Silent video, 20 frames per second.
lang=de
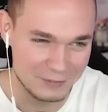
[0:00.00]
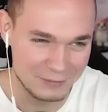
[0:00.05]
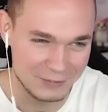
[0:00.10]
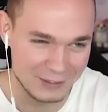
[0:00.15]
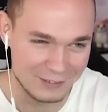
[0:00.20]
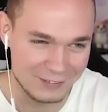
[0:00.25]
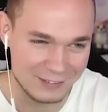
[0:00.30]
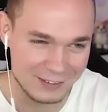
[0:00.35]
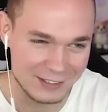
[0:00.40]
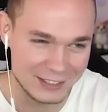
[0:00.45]
Ich,
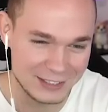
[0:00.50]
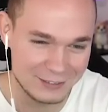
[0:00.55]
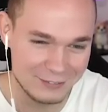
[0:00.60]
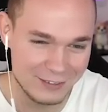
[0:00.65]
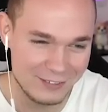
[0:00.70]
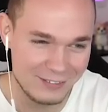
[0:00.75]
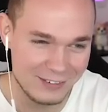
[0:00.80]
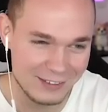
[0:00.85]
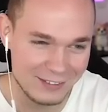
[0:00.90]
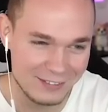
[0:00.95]
ich
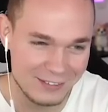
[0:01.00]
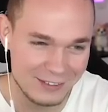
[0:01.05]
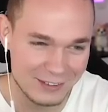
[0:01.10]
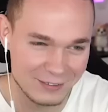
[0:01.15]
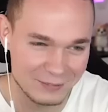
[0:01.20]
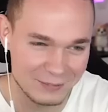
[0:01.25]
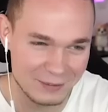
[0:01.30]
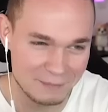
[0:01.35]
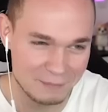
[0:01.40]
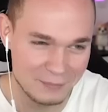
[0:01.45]
schwitze jetzt hier
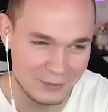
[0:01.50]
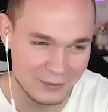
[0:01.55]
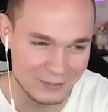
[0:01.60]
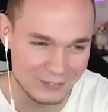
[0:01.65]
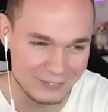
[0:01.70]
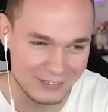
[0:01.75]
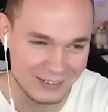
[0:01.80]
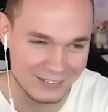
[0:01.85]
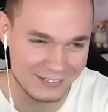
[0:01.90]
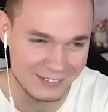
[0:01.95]
um den
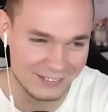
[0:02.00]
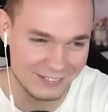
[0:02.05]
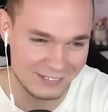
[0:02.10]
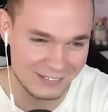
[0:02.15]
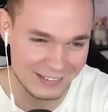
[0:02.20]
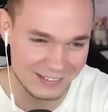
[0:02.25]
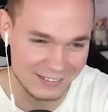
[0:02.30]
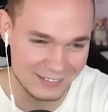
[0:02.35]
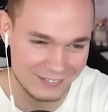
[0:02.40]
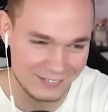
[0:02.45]
Punkt, weißt du? Das ist
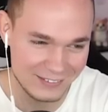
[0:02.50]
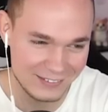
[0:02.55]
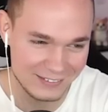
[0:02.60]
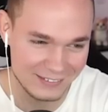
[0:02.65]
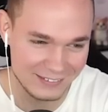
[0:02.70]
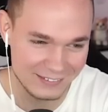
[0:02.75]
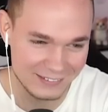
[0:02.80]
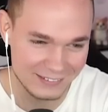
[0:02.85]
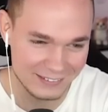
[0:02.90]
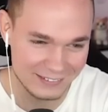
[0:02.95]
ganz wichtig,